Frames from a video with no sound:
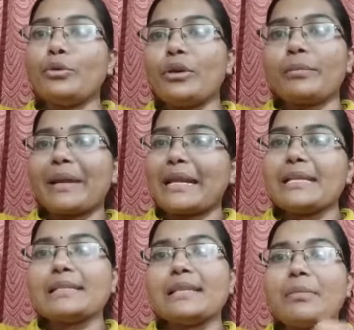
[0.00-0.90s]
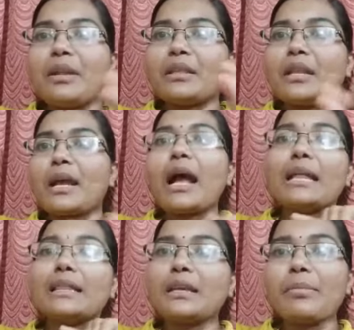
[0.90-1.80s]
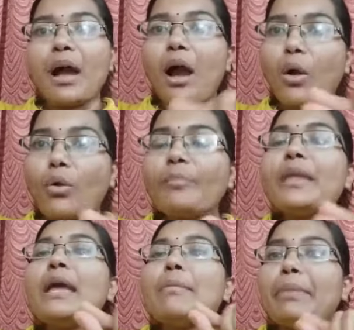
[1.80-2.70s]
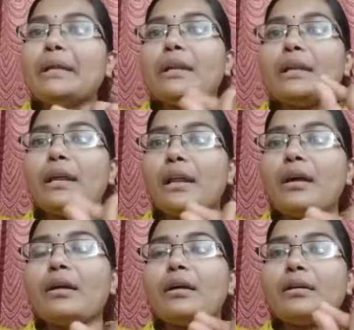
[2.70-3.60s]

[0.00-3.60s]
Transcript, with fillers: டியூரிங் ப்ரெக்னென்சி டைமில் இருந்ததுனாக்கா அதிகமாக ஆகும் பட் என்னென்னா